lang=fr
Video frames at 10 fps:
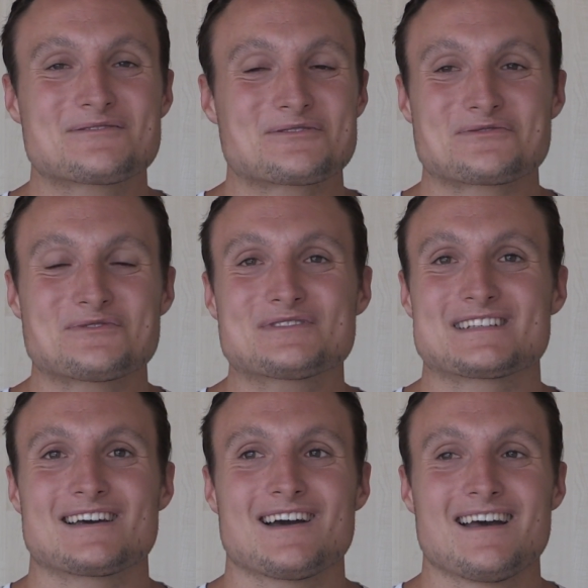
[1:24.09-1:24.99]
Ce que je veux,
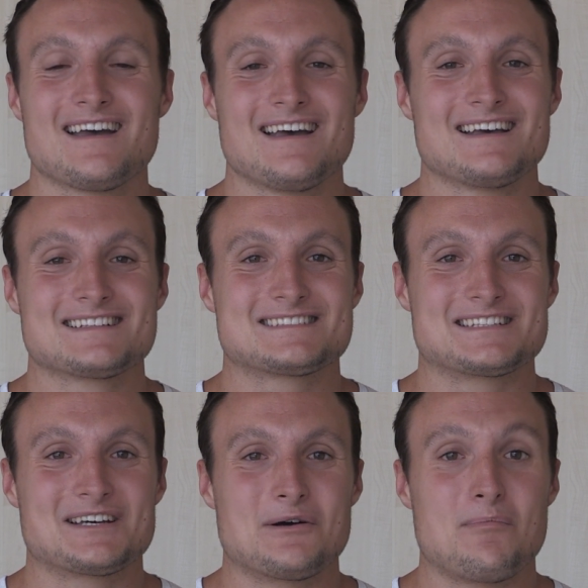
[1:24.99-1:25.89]
c'est
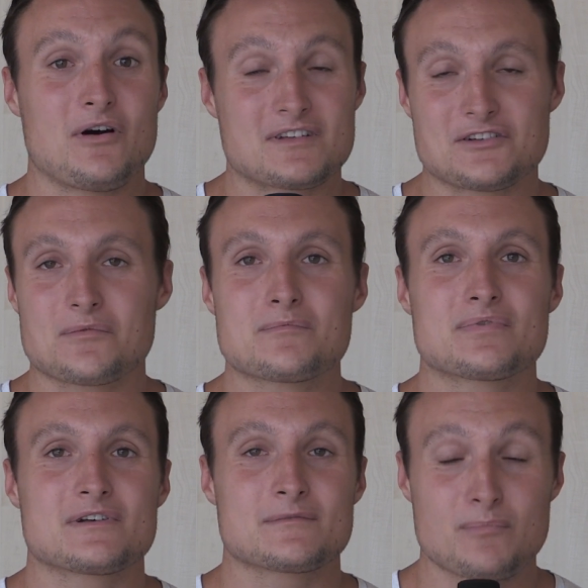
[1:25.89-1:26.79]
c'est prendre énormément, de,